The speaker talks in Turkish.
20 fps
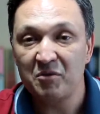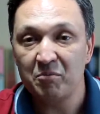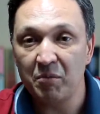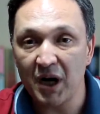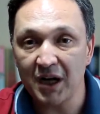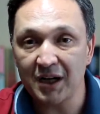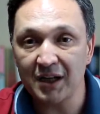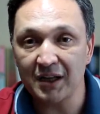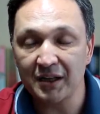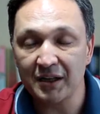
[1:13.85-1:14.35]

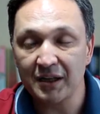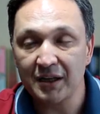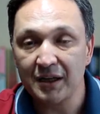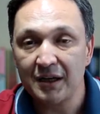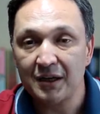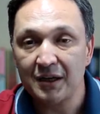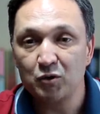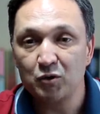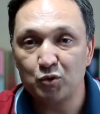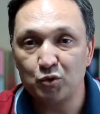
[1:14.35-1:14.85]
Bakın
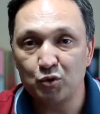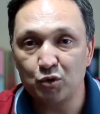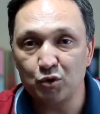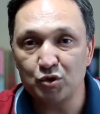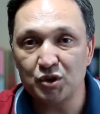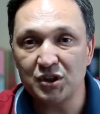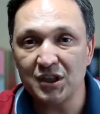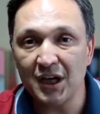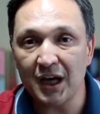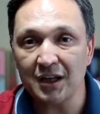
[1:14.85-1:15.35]

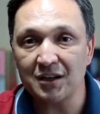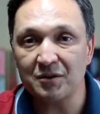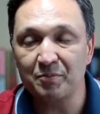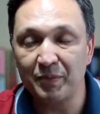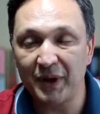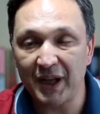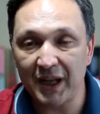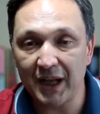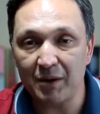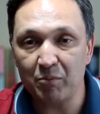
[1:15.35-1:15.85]

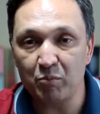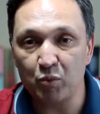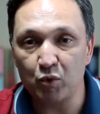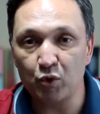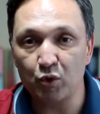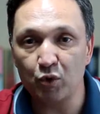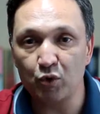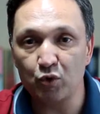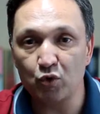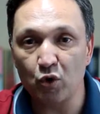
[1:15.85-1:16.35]
TÜSİAD bile
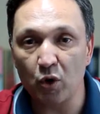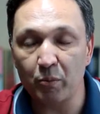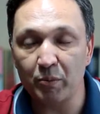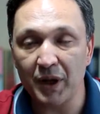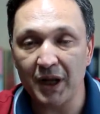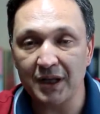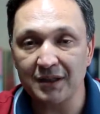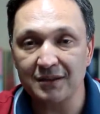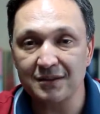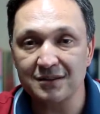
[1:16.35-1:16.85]
bugün
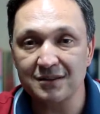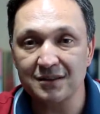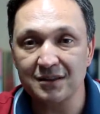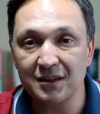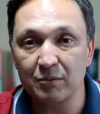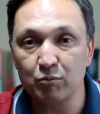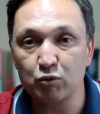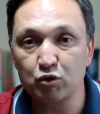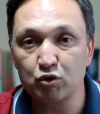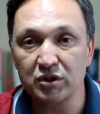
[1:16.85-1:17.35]

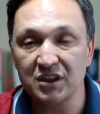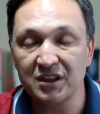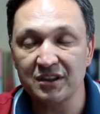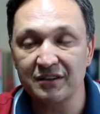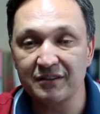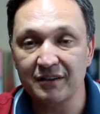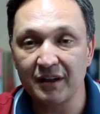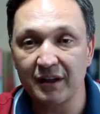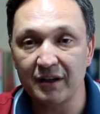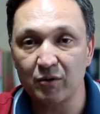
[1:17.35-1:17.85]
toplantısında bu
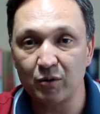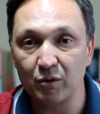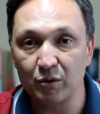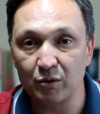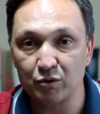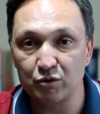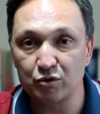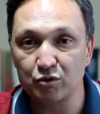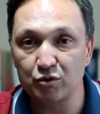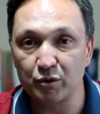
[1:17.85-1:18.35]
sıkıntıları
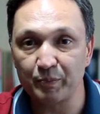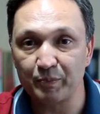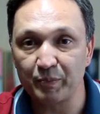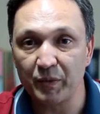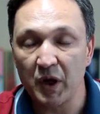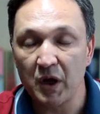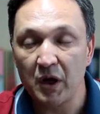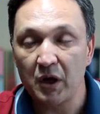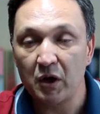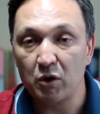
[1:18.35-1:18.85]
konuştu.
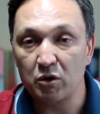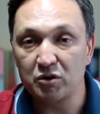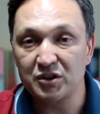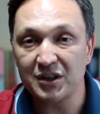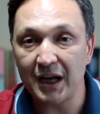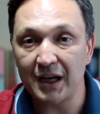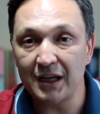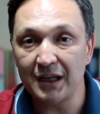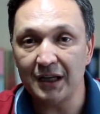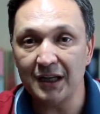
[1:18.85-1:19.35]

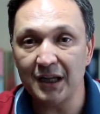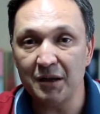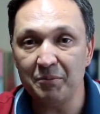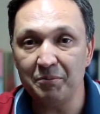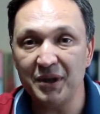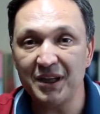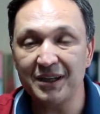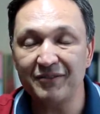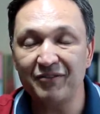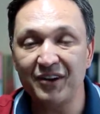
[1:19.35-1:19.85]

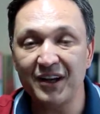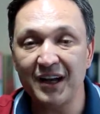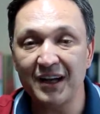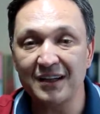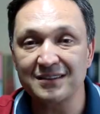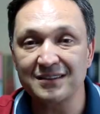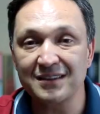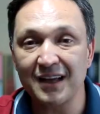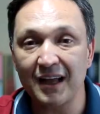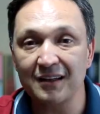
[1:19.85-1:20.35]
Özellikle bir
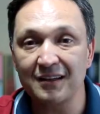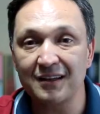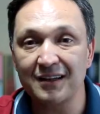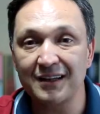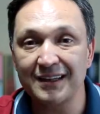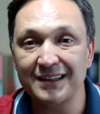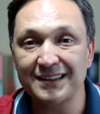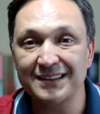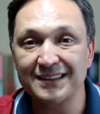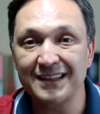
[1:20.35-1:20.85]
finansal
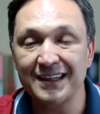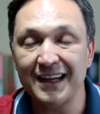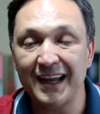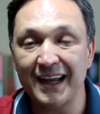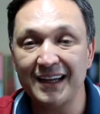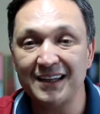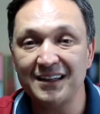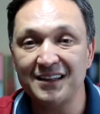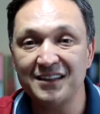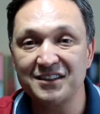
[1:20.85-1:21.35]
krizin
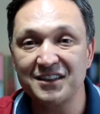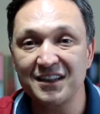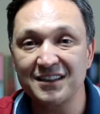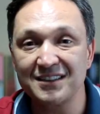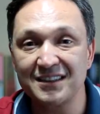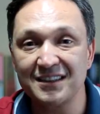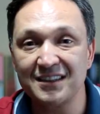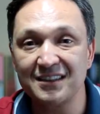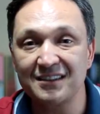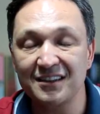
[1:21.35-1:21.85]

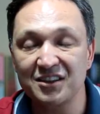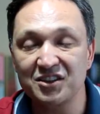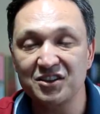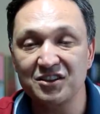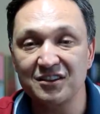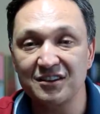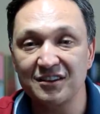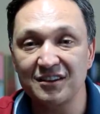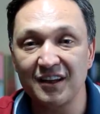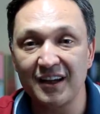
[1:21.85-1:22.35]
endişesini
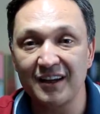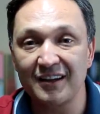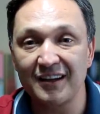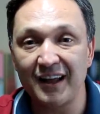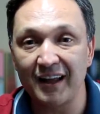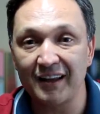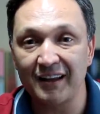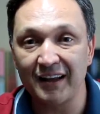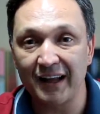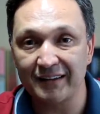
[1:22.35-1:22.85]
taşıdıklarını
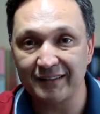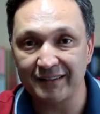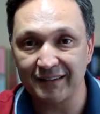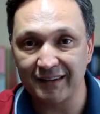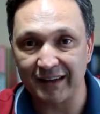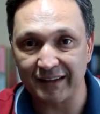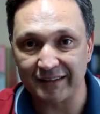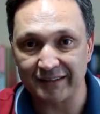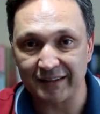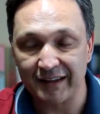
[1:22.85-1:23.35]

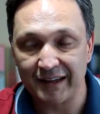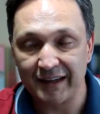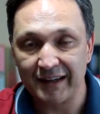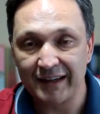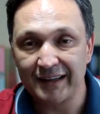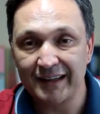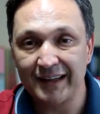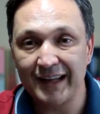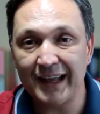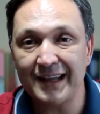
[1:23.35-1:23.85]
anlattılar.
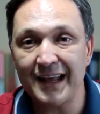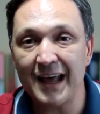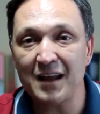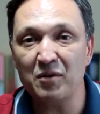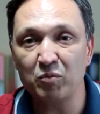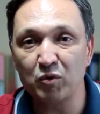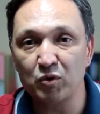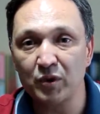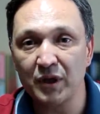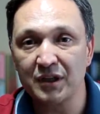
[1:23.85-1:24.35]

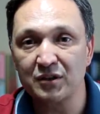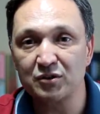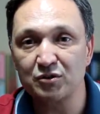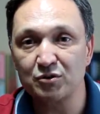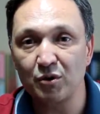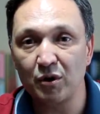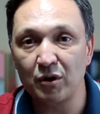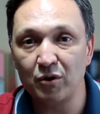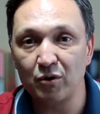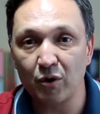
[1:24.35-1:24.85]
Neden bunları
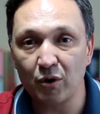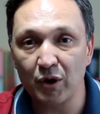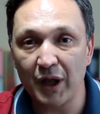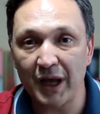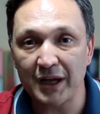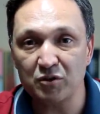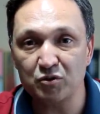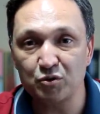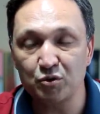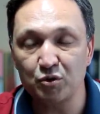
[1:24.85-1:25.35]

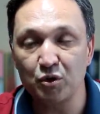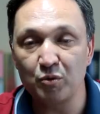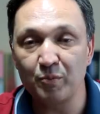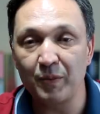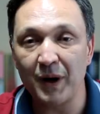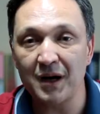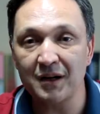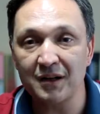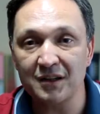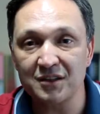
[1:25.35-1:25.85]
söylüyorlar? Çünkü
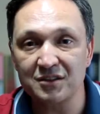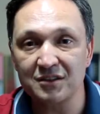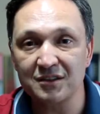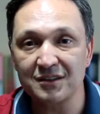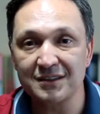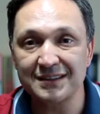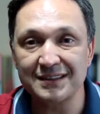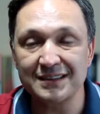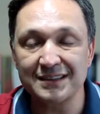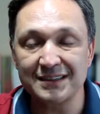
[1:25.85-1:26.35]

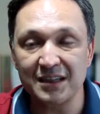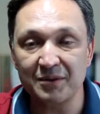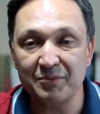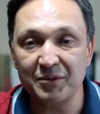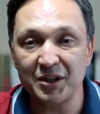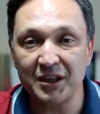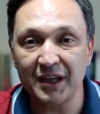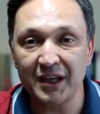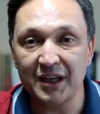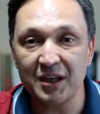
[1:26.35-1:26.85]
bankacılık
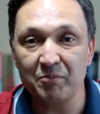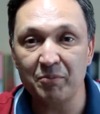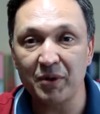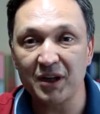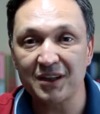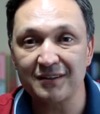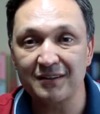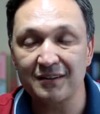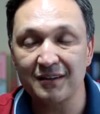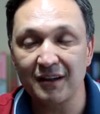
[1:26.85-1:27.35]
sistemindeki
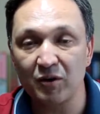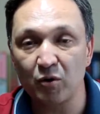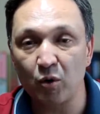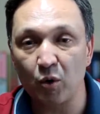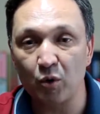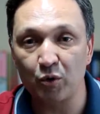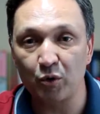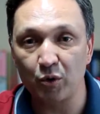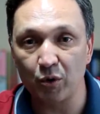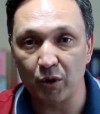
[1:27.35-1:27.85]
batıkları
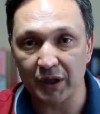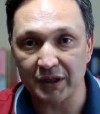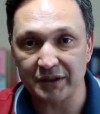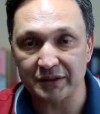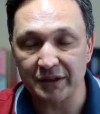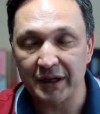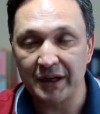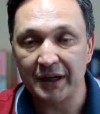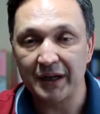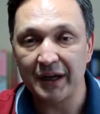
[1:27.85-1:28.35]

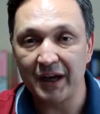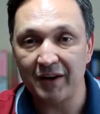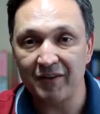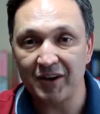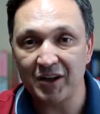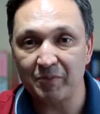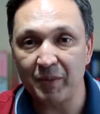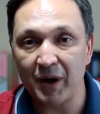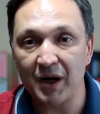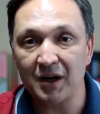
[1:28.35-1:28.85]
okuyorlar.
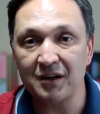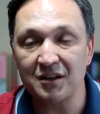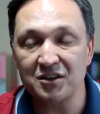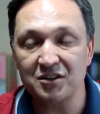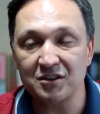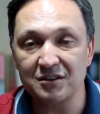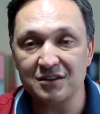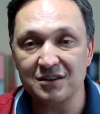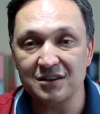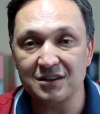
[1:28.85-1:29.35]
Evet
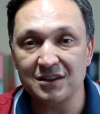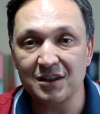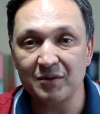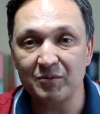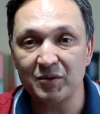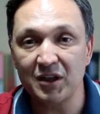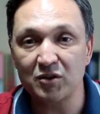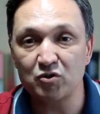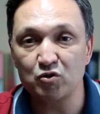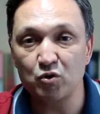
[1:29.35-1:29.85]
bankacılık
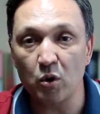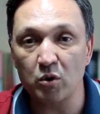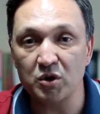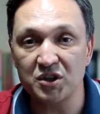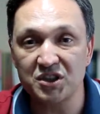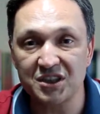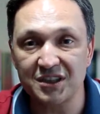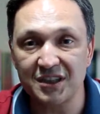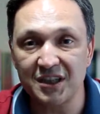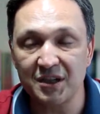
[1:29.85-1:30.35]
sisteminde
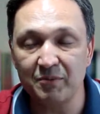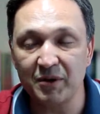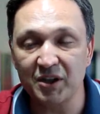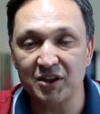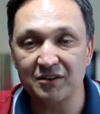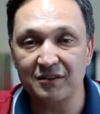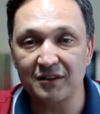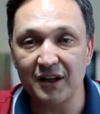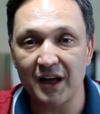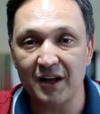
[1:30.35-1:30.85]
çok ciddi
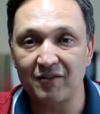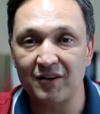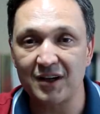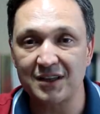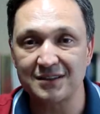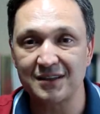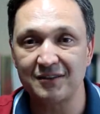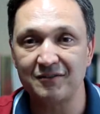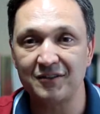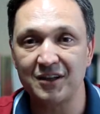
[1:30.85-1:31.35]
batıklar
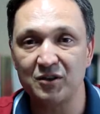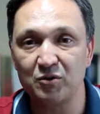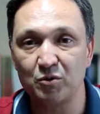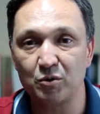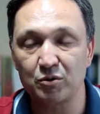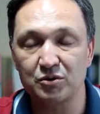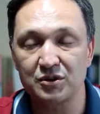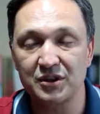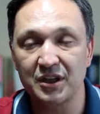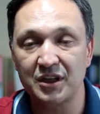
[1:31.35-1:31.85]
var sevgili
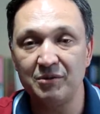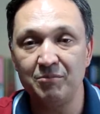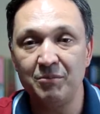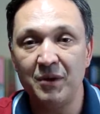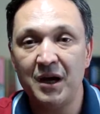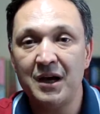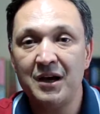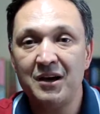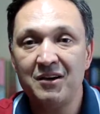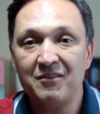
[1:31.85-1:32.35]
dostlarım
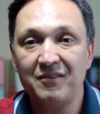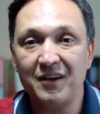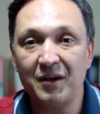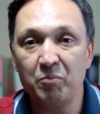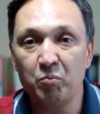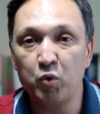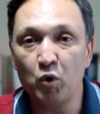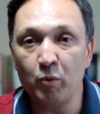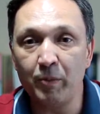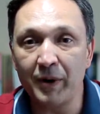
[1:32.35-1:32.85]

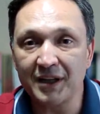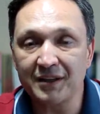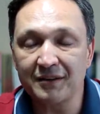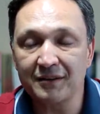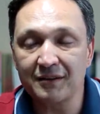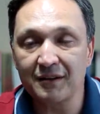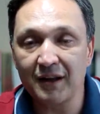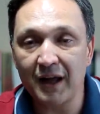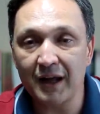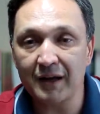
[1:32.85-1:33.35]
ve bu
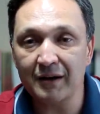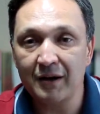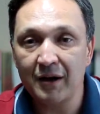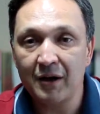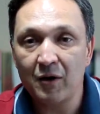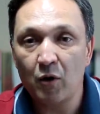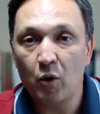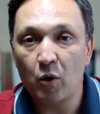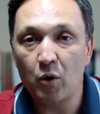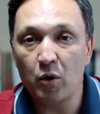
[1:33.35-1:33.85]
batıklar
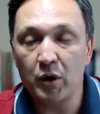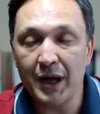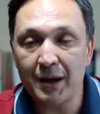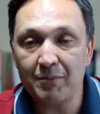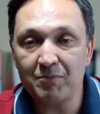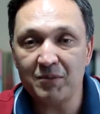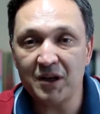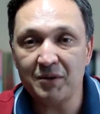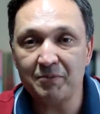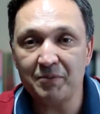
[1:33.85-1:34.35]

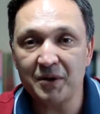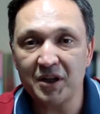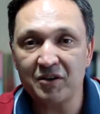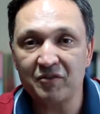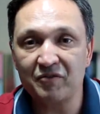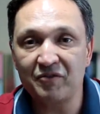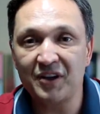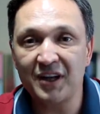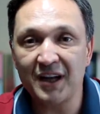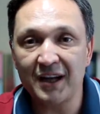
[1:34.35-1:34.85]
önemli
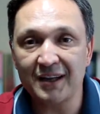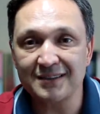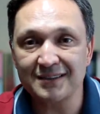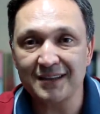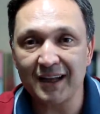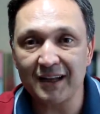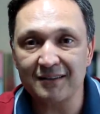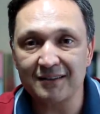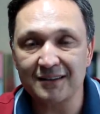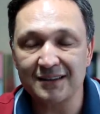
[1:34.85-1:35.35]
bir
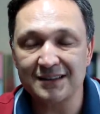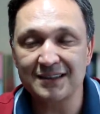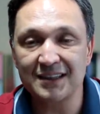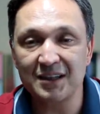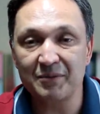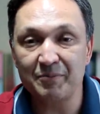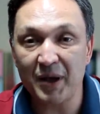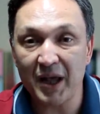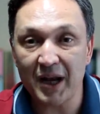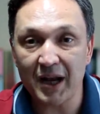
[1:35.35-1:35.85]
finansal
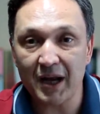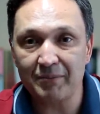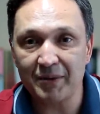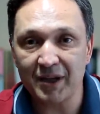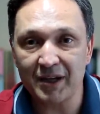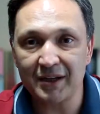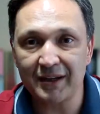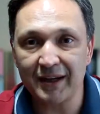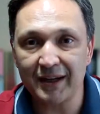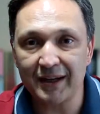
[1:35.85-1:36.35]
riski
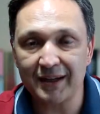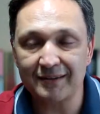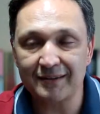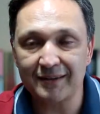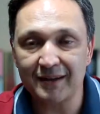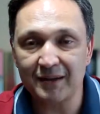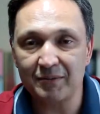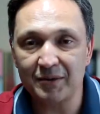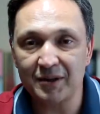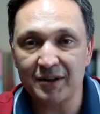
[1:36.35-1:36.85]
beraberinde
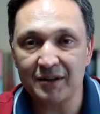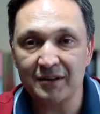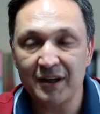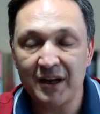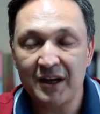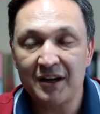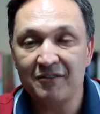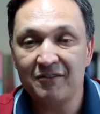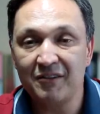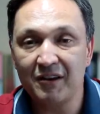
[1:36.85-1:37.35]
getirebilir
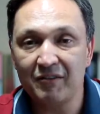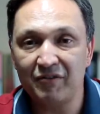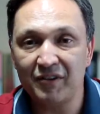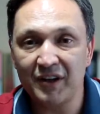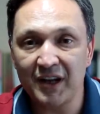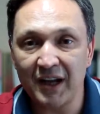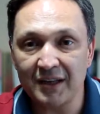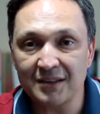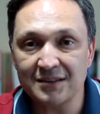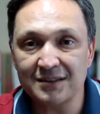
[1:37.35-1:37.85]
ve
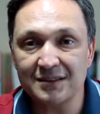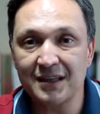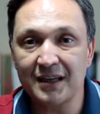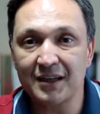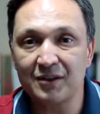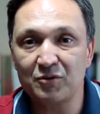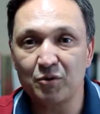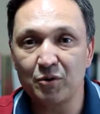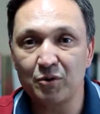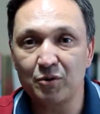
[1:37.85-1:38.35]
finans
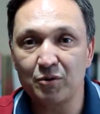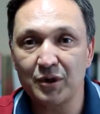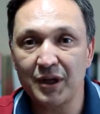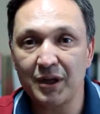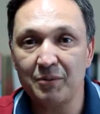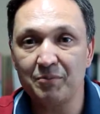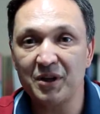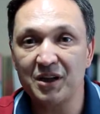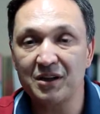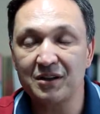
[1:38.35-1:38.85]

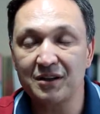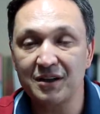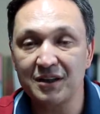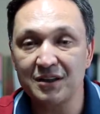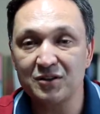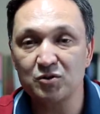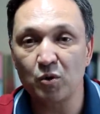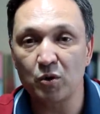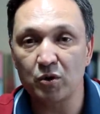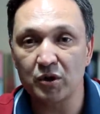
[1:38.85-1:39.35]
sektöründe bir
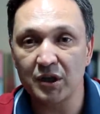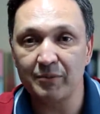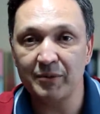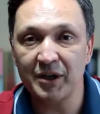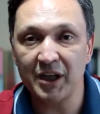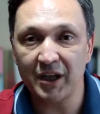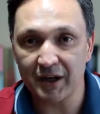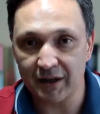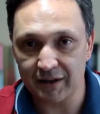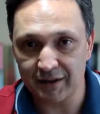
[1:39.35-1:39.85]
kriz ortamı
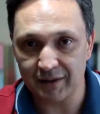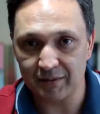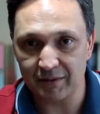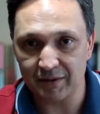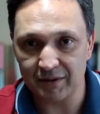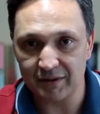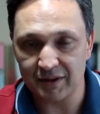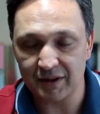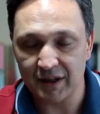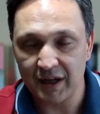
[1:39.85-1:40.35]

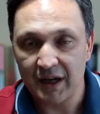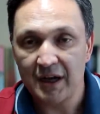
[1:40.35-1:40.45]
yaratabilir.